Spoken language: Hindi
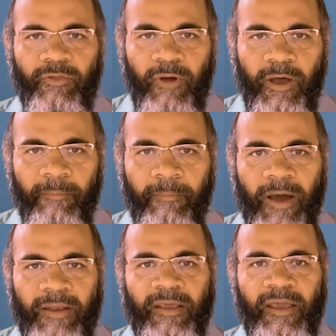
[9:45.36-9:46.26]
तो अब
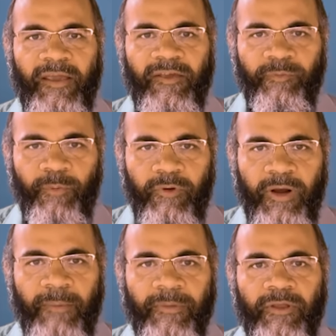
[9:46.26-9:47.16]
बारी है इस
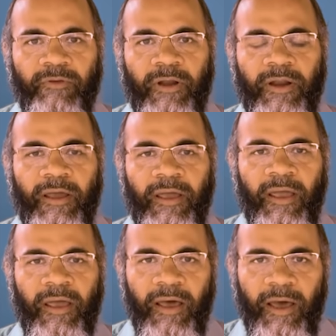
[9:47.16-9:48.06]
प्रोग्राम के द्वारा
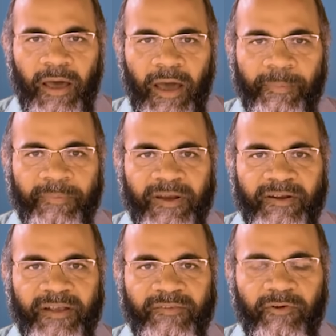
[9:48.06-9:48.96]
आपके
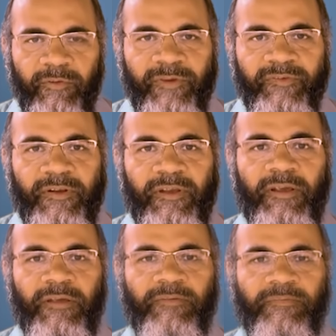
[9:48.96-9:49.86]
ट्रांसफॉर्मेशन
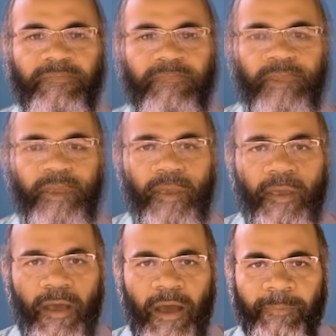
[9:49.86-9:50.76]

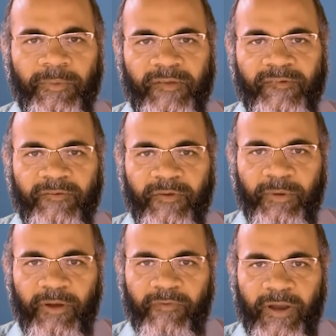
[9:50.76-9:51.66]
की आप ना सिर्फ
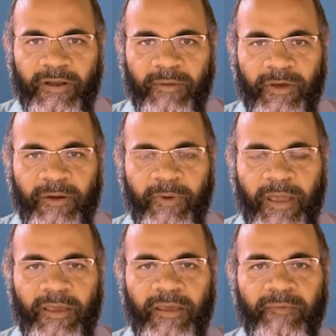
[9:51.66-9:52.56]
अपना वेट कम कर
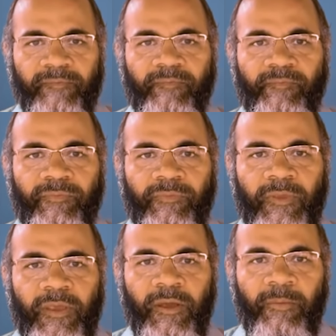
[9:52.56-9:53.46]
पाएंगे
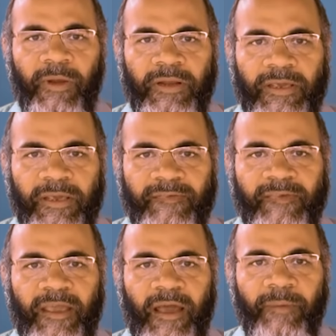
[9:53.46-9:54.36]
बल्कि
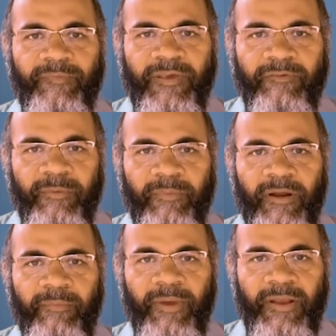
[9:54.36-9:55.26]
इसे आप जीवन
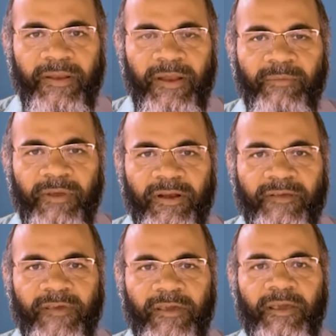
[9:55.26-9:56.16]
भर मेंटेन भी
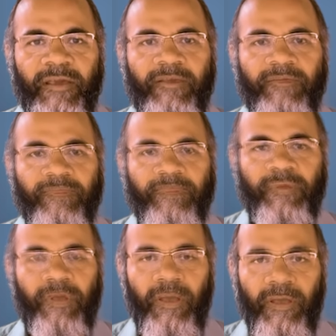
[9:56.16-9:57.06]
रख सकेंगे
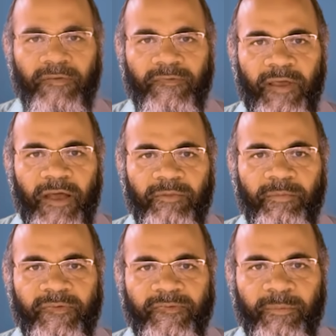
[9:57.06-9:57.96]

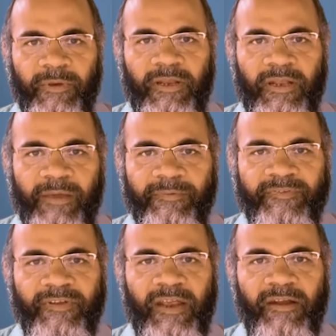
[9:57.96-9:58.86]
साथ में सभी
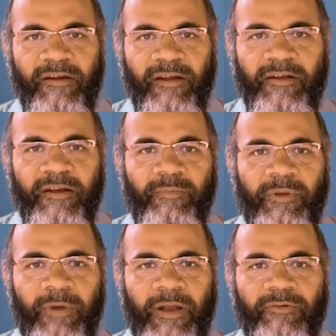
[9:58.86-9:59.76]
लाइफस्टाइल रिलेटेड
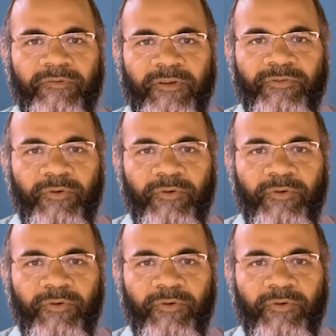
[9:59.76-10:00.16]
बीमारियों से